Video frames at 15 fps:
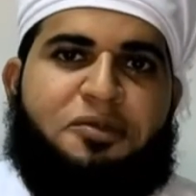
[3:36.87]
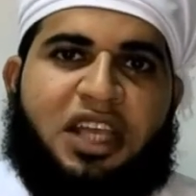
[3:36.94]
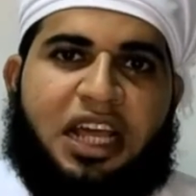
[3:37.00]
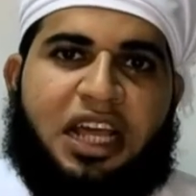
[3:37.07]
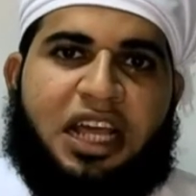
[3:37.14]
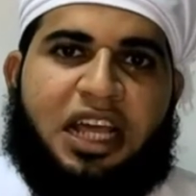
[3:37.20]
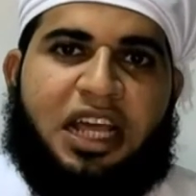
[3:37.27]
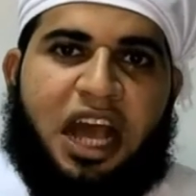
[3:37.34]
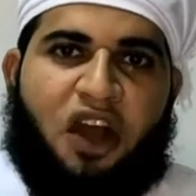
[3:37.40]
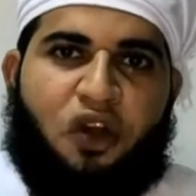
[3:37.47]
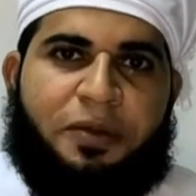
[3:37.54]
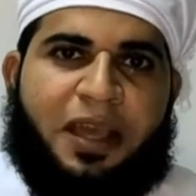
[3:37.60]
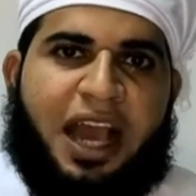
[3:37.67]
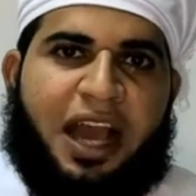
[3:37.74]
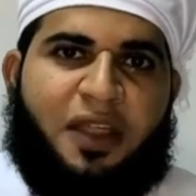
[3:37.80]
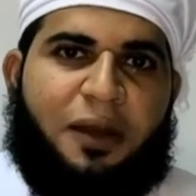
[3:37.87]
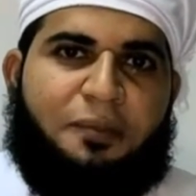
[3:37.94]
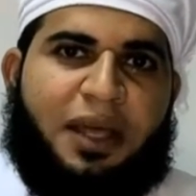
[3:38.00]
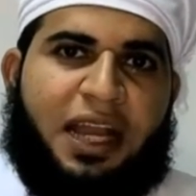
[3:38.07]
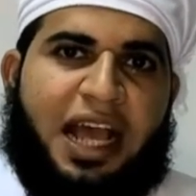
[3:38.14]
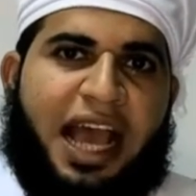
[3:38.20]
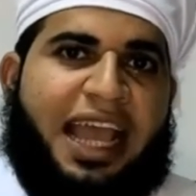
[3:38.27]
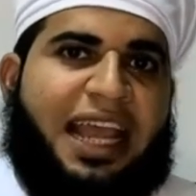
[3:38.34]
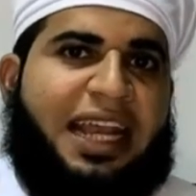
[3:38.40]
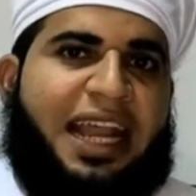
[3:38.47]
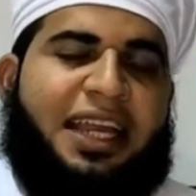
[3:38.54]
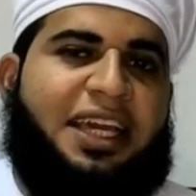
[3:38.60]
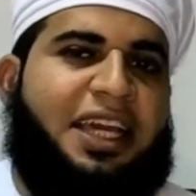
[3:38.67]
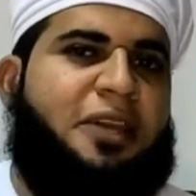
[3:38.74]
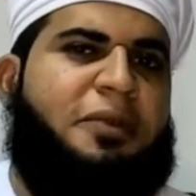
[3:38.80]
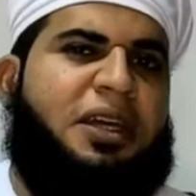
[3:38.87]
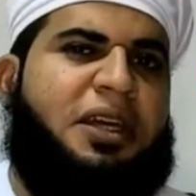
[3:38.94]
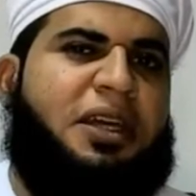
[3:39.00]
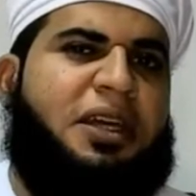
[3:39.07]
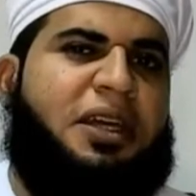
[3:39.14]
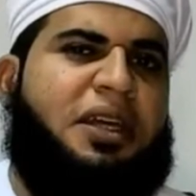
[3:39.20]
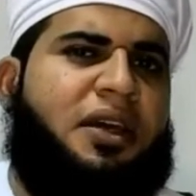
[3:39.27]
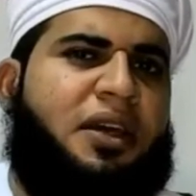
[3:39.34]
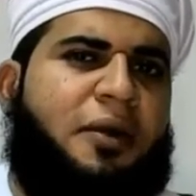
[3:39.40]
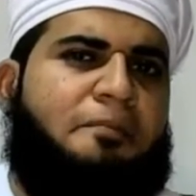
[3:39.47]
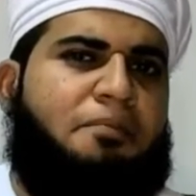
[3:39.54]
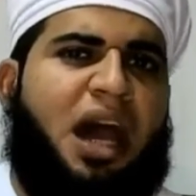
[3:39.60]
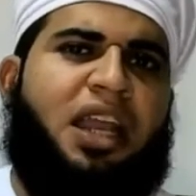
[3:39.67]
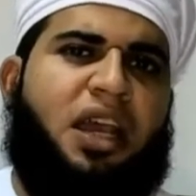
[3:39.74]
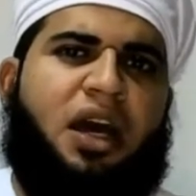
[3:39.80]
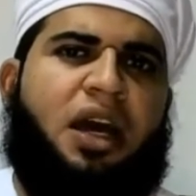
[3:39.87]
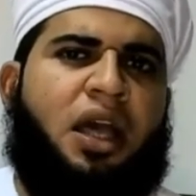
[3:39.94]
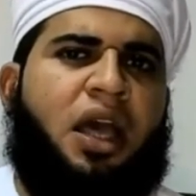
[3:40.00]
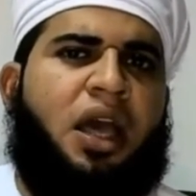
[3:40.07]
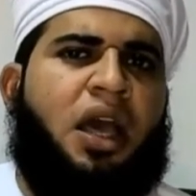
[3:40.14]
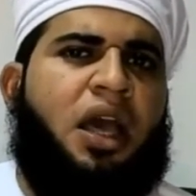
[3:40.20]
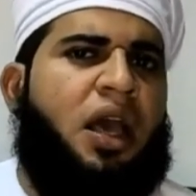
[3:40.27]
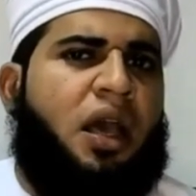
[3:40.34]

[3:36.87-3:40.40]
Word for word: ما ابتلاه بهذا البلاء الا لحكمه بالغه